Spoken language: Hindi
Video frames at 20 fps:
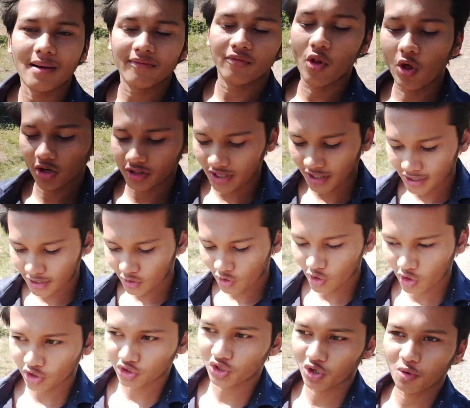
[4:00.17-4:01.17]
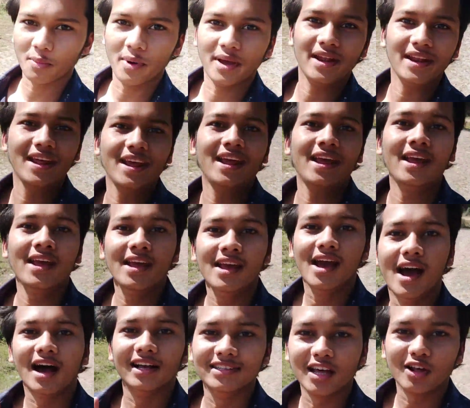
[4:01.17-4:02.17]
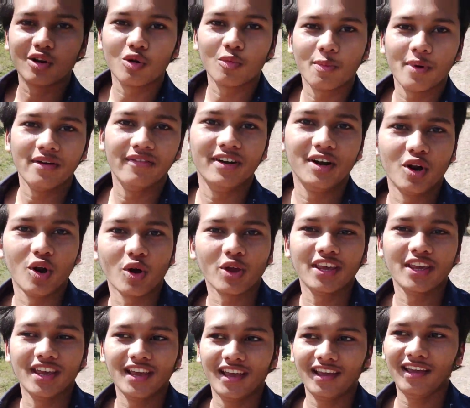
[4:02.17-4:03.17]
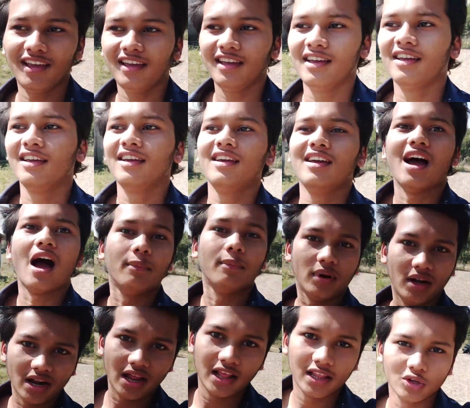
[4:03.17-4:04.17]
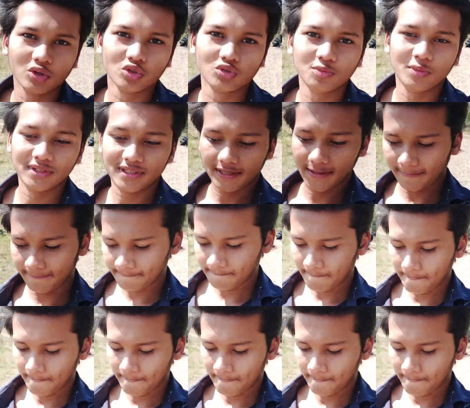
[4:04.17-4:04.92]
आप ब्लॉग देख रहे हो तो मैंने हज़ार रुपये विड्रॉ किए आपने डाले थे उसमें से